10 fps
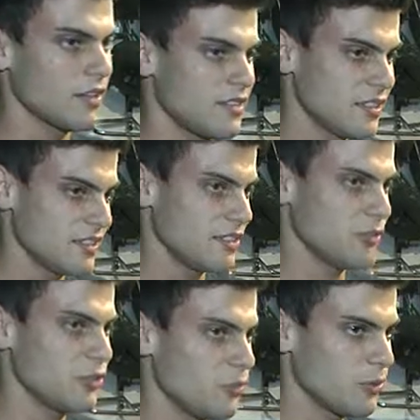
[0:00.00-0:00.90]
Sí, sí,
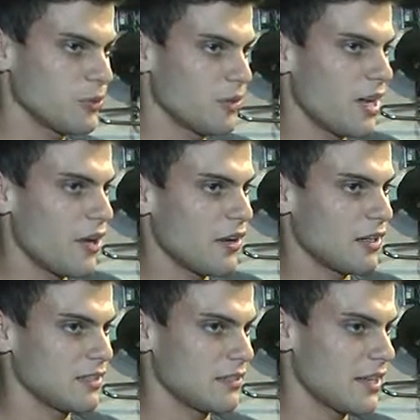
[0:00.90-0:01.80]
fue todo muy sobre la
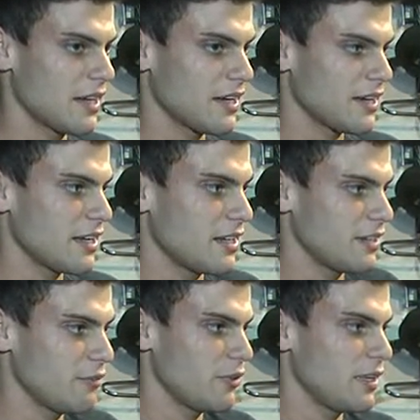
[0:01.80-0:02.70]
hora. Si bien la
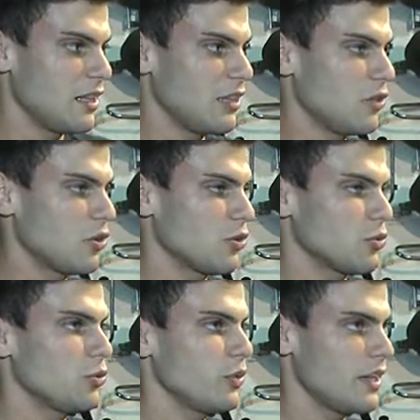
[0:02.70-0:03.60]
carrera fue el 2 de
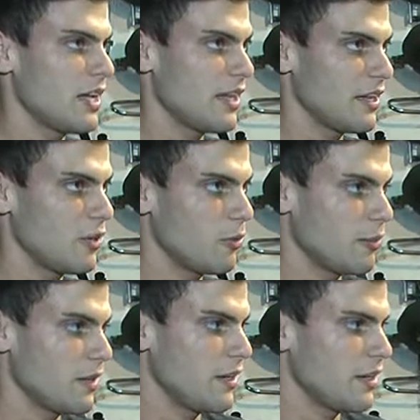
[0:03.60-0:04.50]
octubre, la del
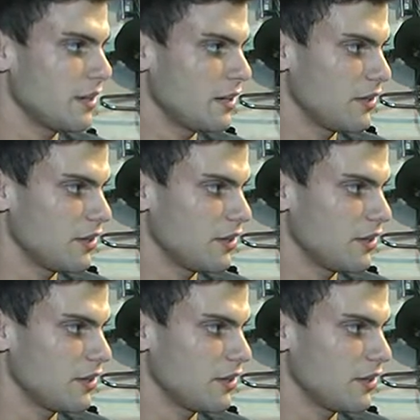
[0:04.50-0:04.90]
Open en